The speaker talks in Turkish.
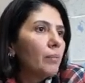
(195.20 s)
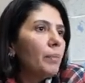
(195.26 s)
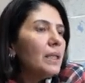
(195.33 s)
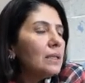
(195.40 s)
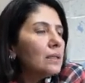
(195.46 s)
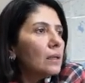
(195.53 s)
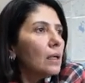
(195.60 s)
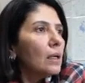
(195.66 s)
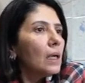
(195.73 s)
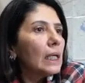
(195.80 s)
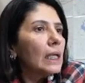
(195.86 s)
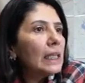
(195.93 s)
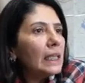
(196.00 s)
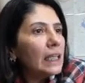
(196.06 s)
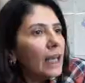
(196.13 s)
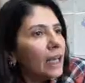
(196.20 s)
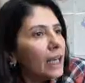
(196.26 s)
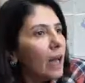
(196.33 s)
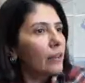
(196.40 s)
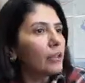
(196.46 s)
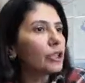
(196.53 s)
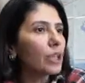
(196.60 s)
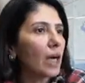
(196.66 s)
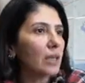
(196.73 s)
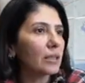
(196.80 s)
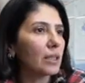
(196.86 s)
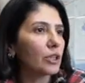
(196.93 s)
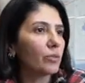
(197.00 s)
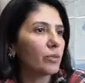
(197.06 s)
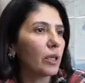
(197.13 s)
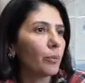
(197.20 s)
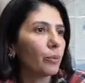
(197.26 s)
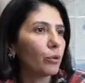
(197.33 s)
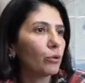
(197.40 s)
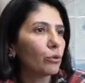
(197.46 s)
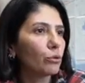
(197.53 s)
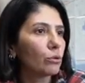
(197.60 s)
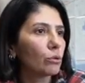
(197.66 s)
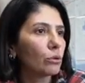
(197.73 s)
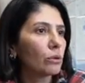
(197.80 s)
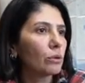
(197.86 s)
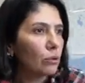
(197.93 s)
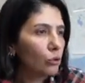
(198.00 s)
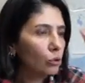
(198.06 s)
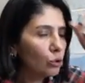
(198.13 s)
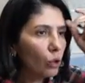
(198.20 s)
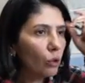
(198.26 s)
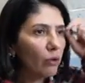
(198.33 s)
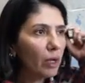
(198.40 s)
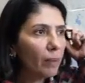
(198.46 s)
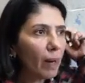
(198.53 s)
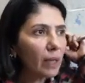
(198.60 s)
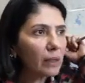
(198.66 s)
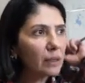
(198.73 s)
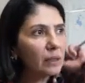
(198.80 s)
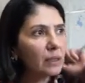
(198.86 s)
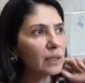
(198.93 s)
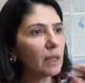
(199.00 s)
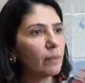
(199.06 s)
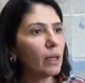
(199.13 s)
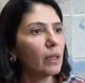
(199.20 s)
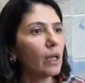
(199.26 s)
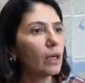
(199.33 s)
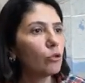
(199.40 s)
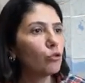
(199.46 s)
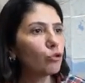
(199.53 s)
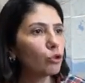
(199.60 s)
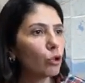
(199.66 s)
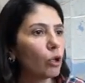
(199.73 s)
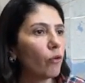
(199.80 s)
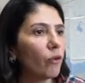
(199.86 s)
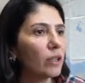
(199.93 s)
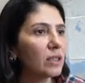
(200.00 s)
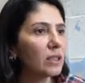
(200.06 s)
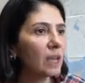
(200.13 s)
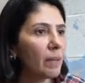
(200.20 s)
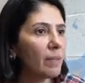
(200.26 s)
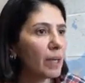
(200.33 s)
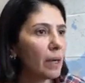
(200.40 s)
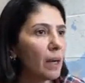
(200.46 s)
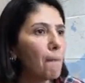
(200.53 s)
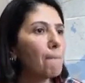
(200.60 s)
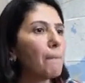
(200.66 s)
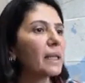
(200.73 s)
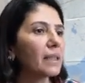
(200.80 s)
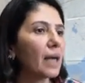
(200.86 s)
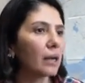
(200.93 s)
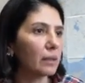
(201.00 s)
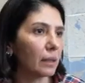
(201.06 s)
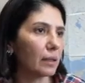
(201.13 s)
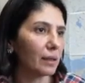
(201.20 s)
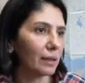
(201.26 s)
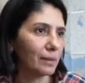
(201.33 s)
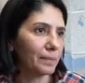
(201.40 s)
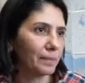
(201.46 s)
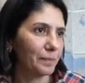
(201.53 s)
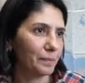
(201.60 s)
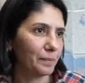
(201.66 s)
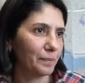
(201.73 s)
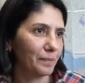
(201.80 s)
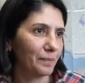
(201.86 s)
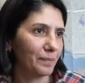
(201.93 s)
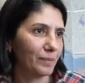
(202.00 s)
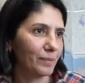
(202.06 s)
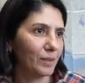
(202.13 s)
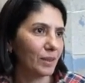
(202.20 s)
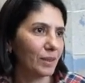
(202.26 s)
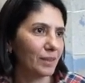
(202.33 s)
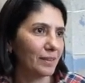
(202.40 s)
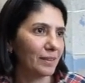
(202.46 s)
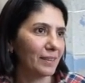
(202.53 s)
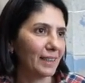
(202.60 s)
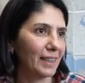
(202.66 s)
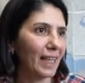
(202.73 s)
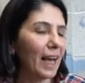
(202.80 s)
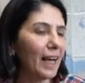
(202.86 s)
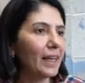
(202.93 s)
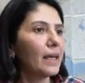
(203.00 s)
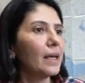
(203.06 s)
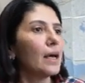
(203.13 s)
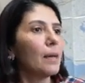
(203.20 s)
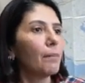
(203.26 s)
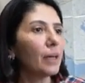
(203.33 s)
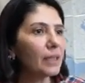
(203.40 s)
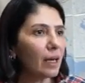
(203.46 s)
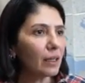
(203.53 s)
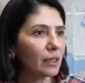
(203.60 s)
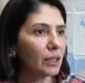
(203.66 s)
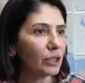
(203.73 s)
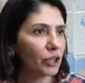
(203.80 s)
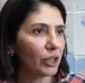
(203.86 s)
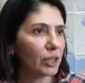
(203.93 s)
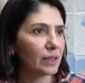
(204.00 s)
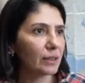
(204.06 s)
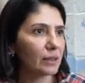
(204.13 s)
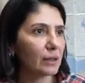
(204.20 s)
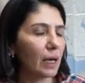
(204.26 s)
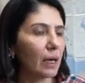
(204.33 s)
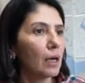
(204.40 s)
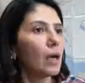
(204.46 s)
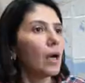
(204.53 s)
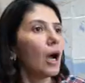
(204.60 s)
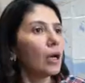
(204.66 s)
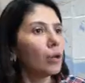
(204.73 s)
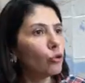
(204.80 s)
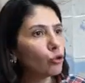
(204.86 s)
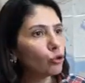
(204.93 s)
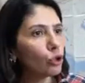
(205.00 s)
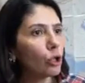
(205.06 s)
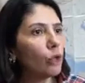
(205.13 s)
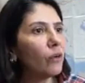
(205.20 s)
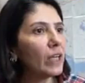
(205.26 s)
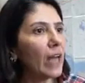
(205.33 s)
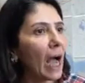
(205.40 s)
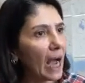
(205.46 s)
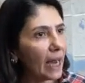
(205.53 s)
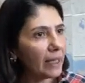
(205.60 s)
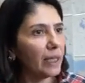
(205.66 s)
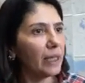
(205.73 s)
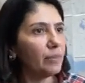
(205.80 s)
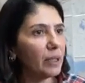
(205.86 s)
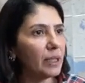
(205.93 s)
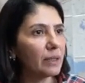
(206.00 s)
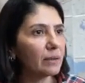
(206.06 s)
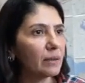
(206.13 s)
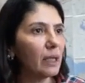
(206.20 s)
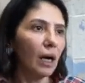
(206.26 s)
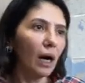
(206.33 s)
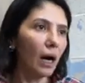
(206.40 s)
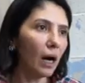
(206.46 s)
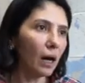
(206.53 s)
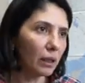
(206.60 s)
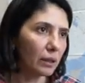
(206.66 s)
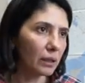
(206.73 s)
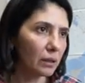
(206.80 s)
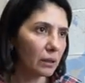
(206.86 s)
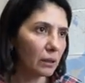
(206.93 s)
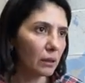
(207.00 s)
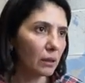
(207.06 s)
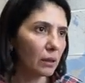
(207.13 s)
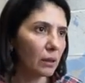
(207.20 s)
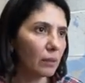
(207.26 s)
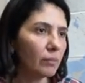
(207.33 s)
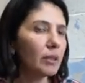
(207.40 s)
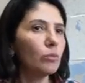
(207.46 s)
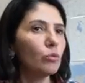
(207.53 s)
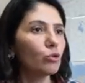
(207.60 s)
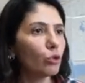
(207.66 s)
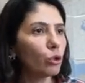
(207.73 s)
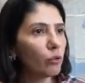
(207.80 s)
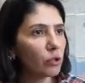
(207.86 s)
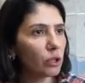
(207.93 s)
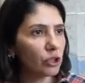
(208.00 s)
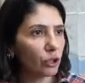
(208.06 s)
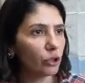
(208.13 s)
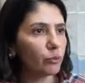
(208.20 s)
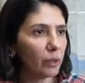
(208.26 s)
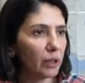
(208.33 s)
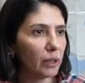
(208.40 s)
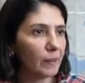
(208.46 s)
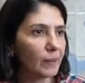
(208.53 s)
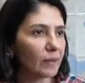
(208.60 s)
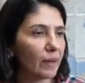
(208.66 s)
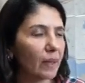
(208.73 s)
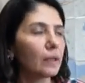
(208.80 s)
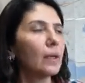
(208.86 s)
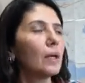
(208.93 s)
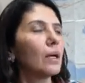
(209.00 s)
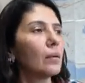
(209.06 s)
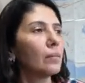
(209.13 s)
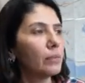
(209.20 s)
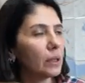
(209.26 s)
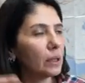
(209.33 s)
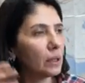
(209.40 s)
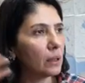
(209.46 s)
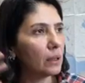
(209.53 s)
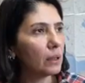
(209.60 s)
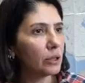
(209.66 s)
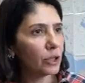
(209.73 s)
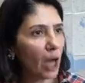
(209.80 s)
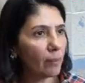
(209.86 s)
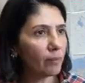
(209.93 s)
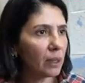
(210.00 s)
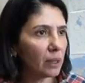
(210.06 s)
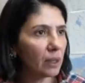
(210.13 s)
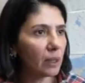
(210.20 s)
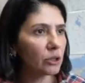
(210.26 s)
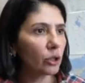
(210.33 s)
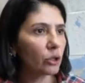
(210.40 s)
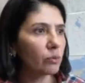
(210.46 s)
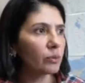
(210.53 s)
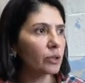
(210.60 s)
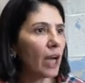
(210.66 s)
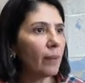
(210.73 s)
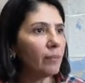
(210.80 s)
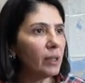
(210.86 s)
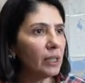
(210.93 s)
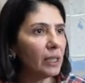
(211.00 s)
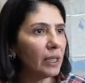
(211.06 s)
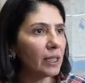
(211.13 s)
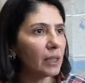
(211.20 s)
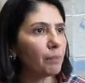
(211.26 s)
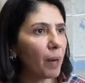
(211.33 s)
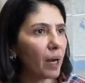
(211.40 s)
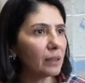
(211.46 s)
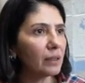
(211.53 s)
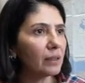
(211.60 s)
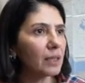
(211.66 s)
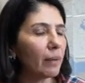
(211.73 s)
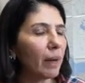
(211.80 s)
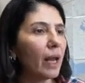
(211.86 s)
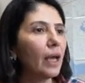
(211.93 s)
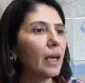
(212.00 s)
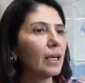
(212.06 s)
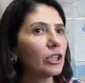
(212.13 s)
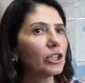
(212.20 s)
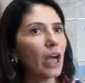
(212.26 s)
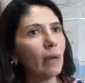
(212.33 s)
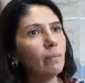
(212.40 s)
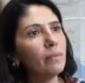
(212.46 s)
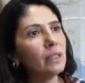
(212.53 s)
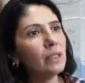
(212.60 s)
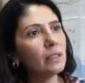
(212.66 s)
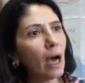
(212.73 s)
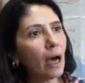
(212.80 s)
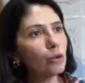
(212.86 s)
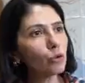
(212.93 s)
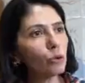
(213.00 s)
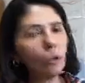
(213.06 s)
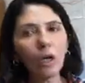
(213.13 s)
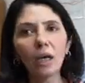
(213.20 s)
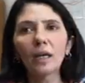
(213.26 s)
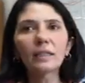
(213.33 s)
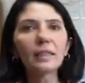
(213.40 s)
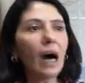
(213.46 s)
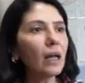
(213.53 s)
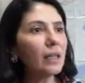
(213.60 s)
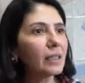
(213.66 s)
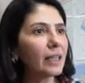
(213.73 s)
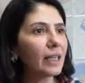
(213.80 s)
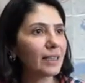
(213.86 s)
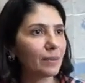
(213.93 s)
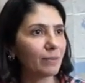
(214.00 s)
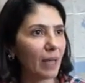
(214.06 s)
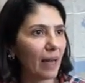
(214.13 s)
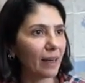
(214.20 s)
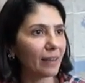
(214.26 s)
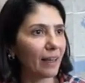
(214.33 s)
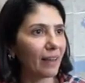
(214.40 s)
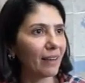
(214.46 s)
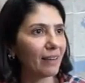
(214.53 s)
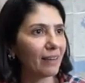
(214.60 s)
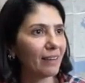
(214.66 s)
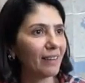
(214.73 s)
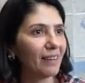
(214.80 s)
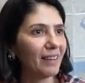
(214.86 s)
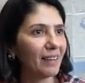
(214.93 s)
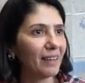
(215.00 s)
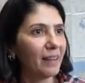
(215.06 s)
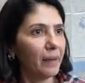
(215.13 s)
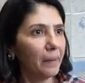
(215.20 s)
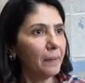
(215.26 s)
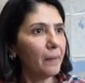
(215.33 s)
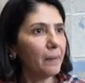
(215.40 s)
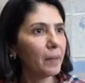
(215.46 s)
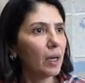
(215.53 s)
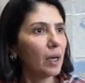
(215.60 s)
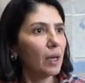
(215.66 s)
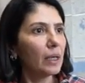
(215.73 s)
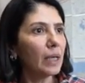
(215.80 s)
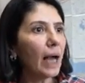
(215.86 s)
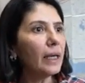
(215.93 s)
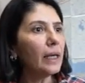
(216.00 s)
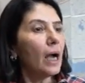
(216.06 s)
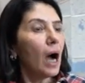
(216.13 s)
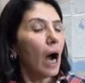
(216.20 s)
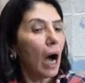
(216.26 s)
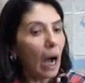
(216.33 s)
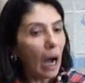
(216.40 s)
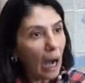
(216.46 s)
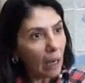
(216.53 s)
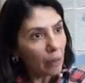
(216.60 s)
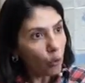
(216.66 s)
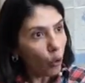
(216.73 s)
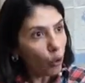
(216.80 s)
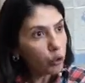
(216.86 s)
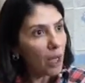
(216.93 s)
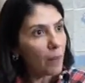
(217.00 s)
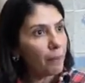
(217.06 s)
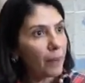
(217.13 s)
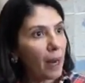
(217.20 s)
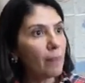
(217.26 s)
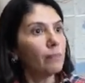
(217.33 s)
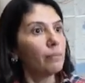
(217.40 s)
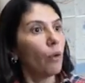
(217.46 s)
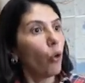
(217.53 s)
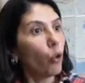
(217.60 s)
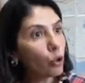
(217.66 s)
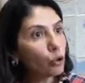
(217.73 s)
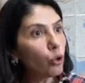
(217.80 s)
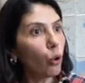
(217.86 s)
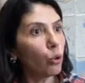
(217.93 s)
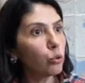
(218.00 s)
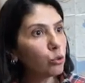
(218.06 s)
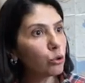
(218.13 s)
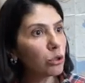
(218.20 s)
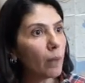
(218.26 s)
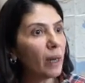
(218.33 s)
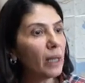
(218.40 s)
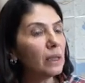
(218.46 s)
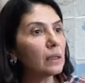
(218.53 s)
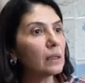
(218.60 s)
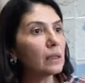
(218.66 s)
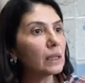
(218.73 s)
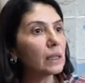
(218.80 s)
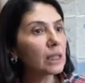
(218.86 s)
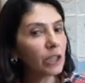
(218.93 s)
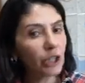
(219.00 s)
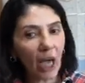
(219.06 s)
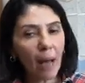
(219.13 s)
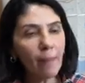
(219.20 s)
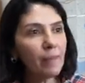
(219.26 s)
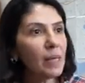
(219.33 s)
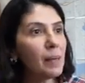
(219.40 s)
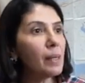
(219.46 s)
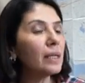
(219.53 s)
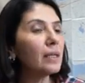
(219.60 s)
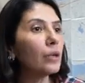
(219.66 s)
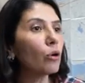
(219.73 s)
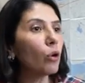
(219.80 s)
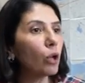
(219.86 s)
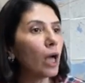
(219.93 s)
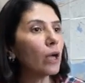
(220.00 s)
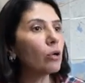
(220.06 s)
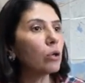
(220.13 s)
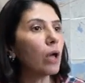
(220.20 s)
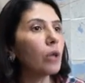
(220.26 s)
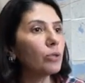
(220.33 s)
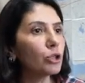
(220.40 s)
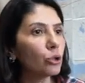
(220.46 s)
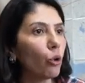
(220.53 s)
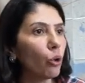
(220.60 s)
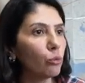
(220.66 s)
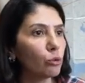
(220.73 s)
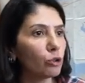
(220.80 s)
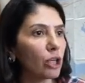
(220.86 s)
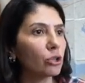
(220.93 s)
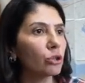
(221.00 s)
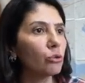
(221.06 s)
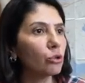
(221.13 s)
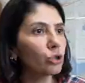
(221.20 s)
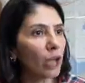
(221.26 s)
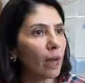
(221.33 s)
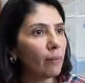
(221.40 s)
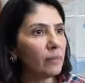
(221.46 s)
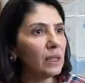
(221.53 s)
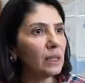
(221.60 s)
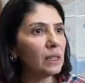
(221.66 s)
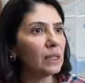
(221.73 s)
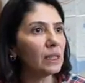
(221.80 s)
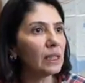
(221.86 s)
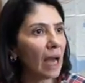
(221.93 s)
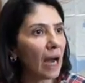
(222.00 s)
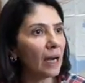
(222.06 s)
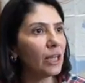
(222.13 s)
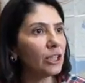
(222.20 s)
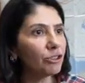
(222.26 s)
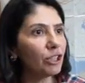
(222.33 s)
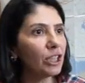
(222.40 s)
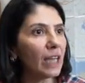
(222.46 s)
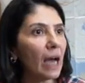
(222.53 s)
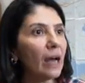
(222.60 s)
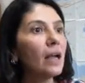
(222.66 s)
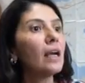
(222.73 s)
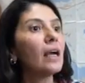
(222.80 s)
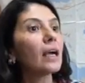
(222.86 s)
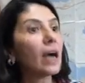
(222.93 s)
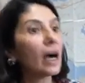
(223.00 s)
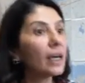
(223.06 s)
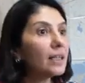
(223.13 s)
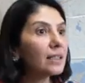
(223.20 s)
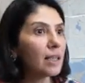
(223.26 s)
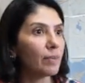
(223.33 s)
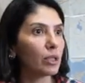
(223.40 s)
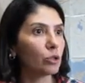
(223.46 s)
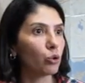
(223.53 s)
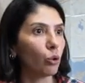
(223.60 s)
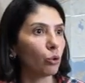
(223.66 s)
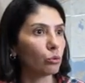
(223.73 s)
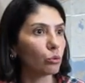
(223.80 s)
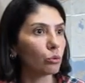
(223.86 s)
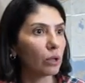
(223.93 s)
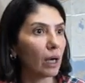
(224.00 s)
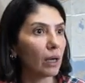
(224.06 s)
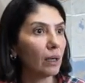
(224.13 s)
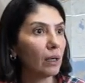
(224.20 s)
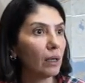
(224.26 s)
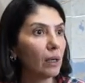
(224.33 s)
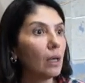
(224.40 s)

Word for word: Biz Niye yanlış yer seçimi yapıyoruz? Yüksekova'ya baktığınız zaman Yüksekova'nın zemini bataklık. Yani bataklık içerisinde. Ha, Yüksekova'nın her yeri mi riskli? Hayır. Bizim Yüksekova'da çalışmalarımız var. Ee, Şemdinli'de çalış. Şemdinli'ye gidip baktığınız zaman Şemdinli daha çok dağlık kesimlerde. Tamam mı? Yani o deprem orada olduğu zaman Şemdinli'de kolay kolay bir şey olmayacak. Çünkü Şemdinli'nin yerleştiği yer kaya zemin çoğunlukla.